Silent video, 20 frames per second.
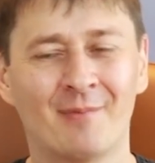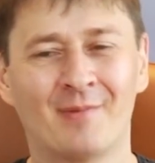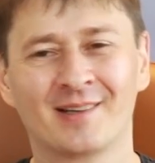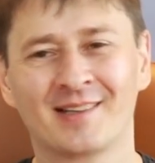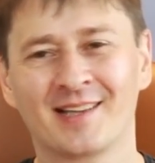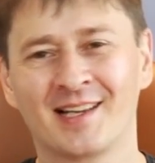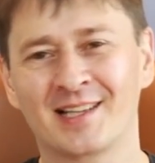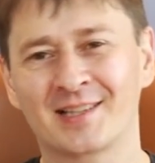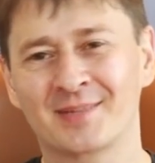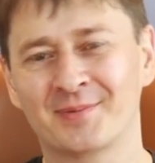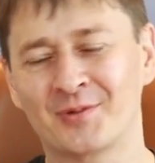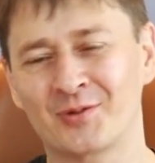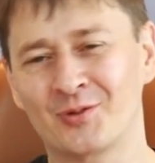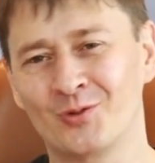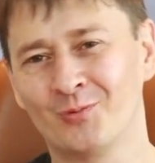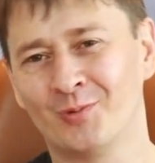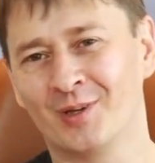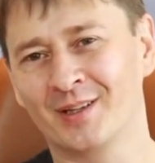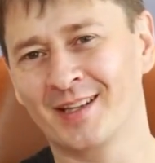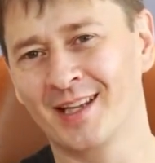мотается по
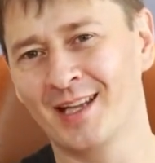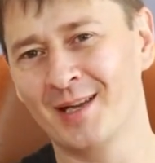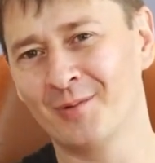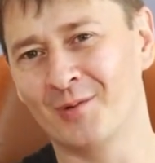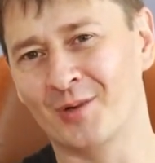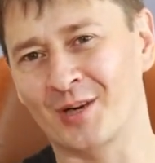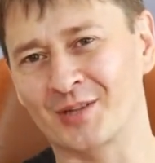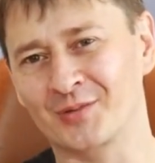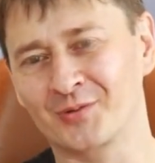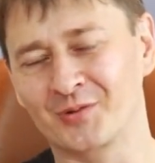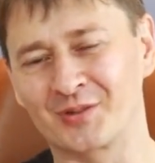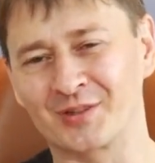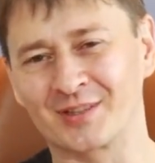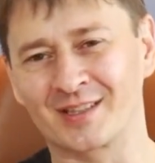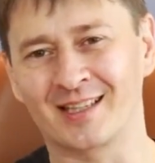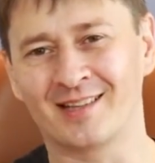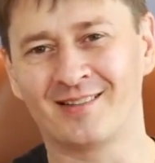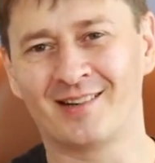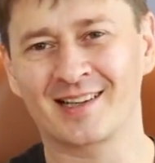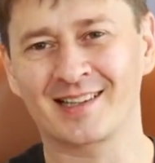всему Мангейму, развозит
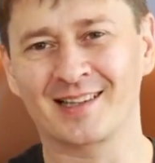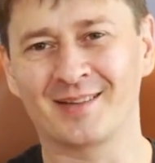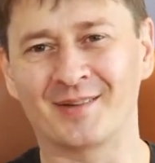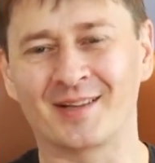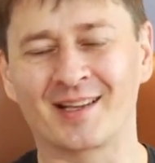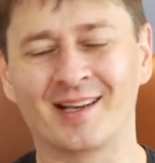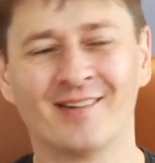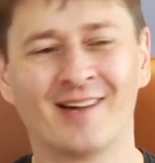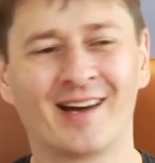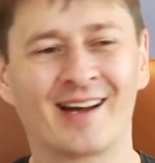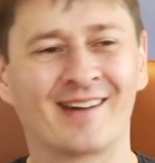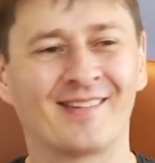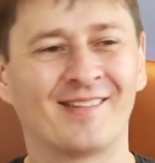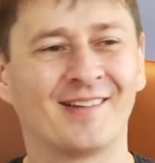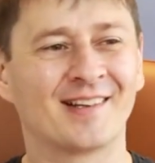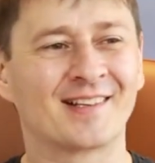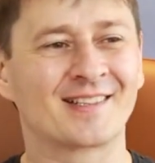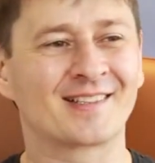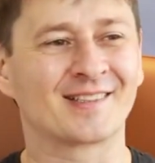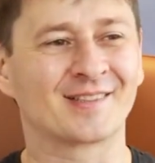товар, там
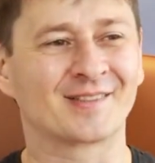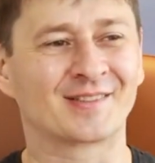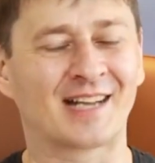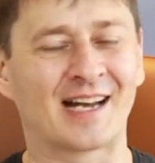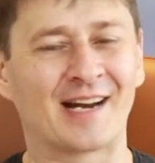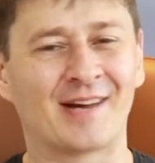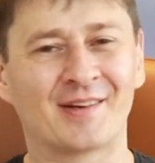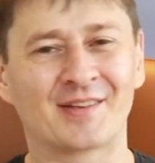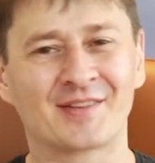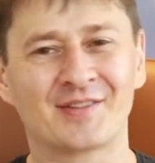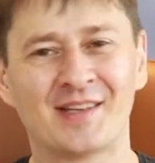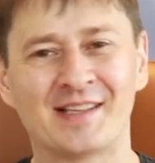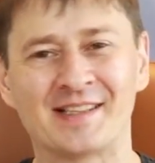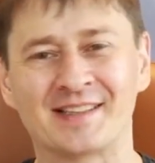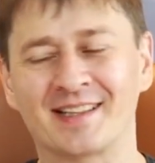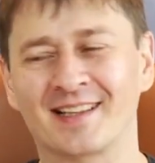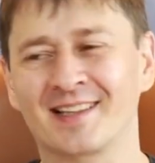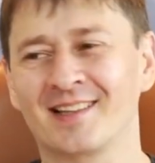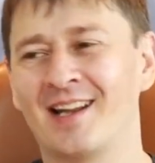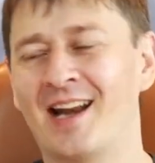договаривается, устраивает связи и
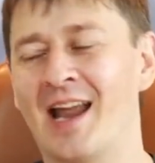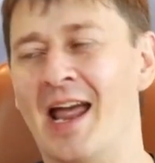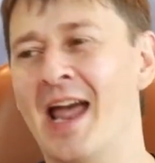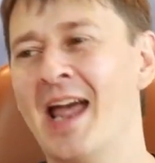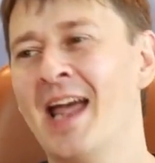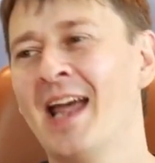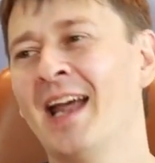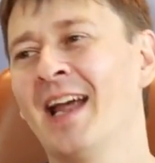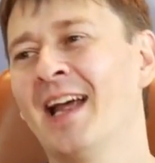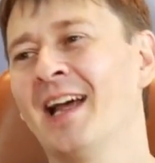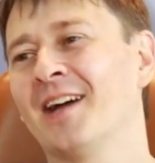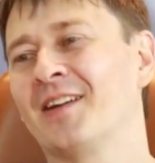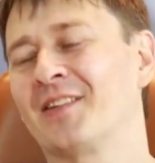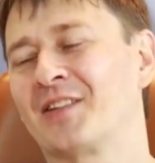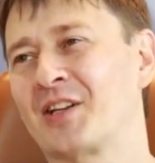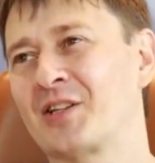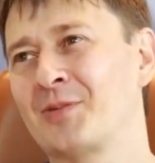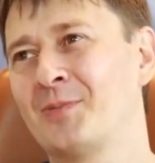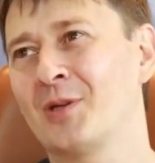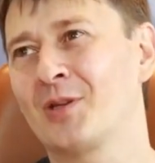так далее. В
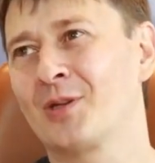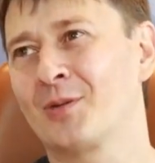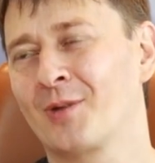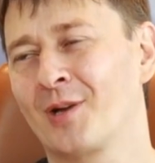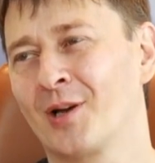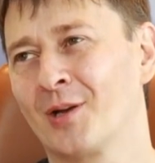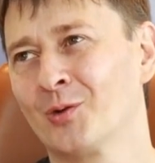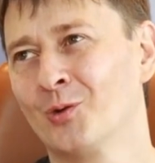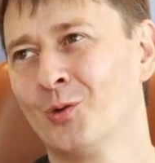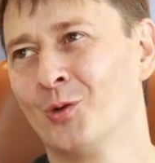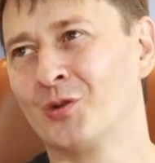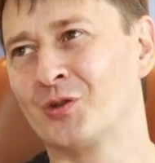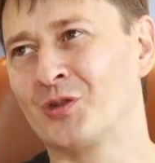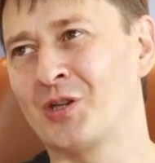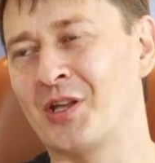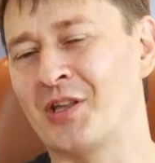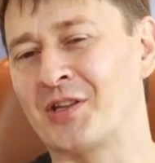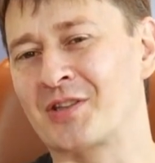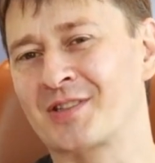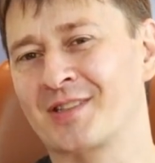35 году он
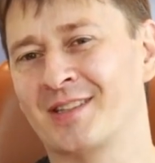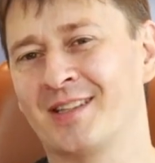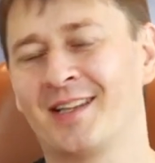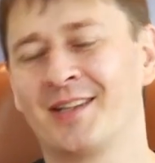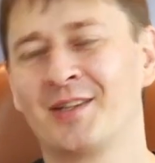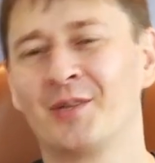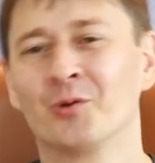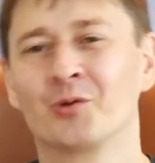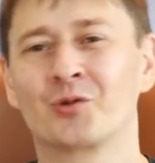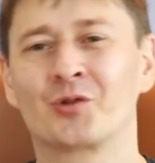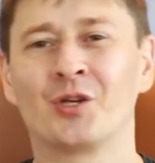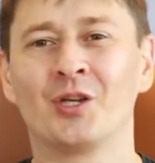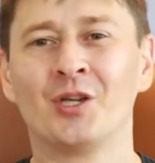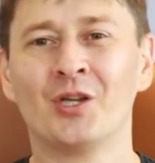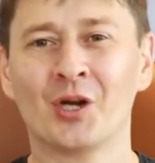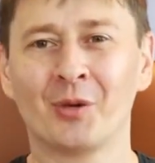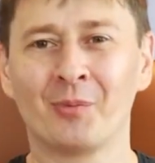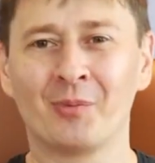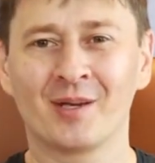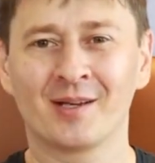женится на девушке
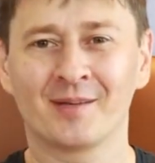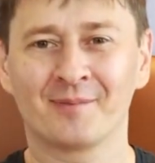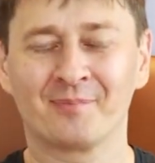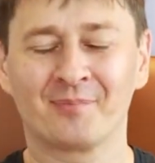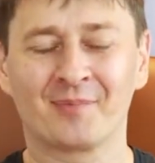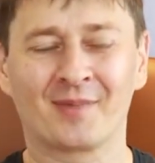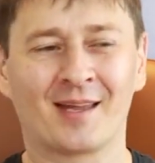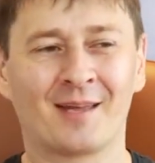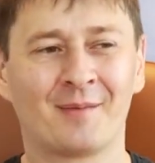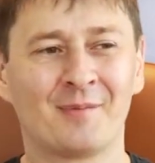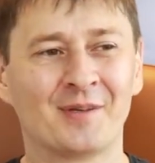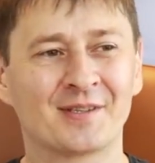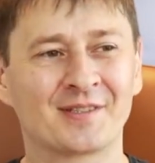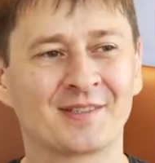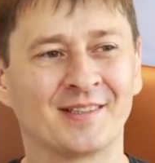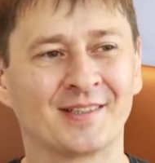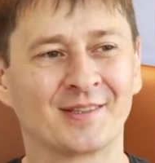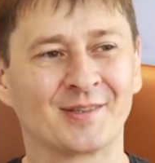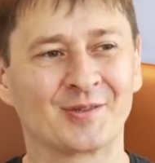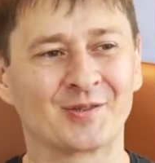Ирме, на
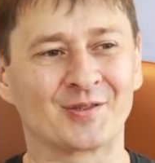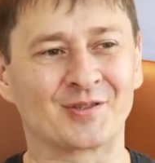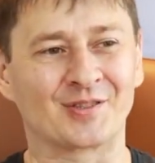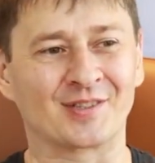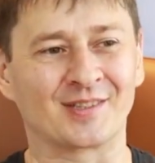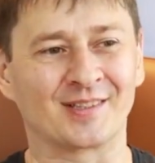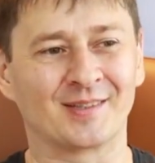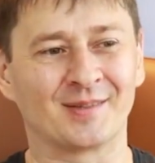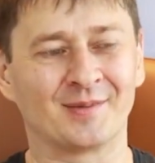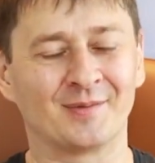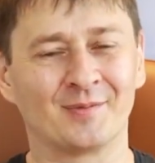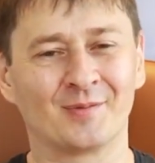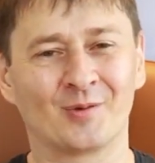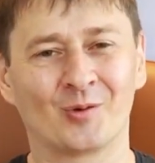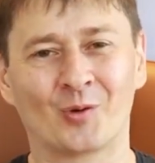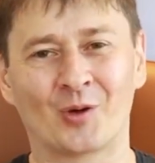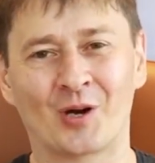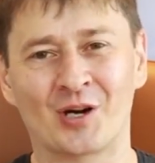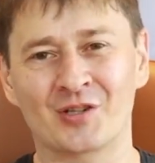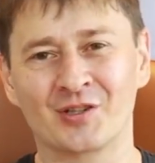местной тоже
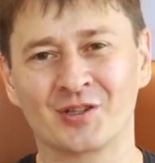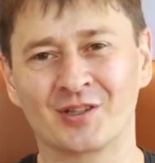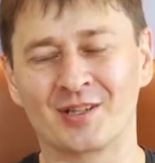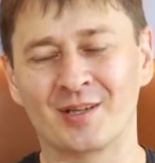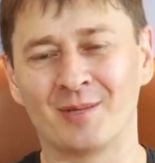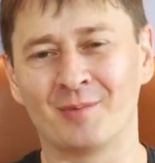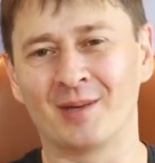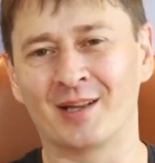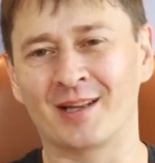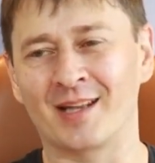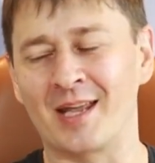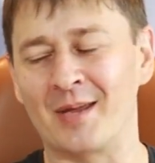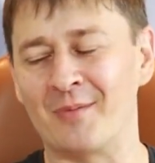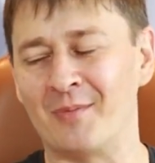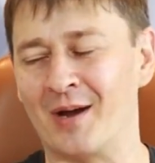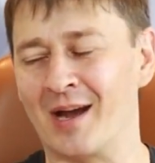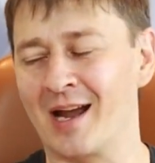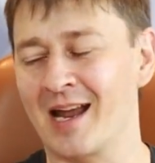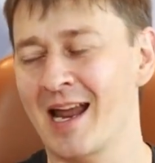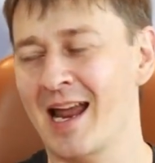уроженке
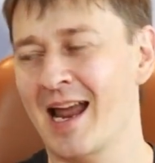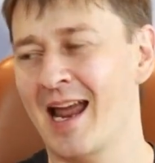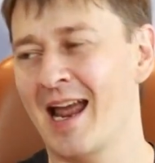Мангейма.